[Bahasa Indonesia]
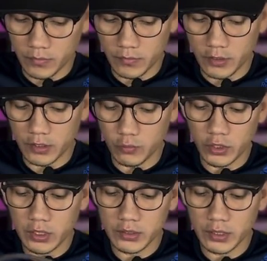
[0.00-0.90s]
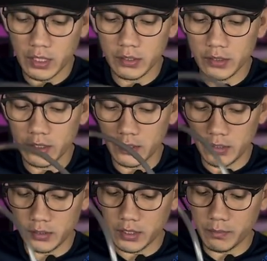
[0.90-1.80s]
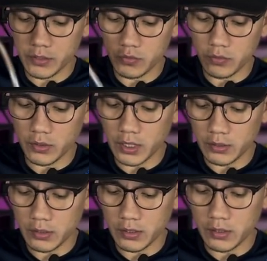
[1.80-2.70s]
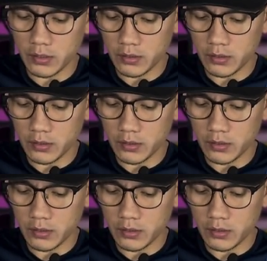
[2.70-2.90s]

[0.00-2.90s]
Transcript: nah kemudian selangnya ini kita masukkan ke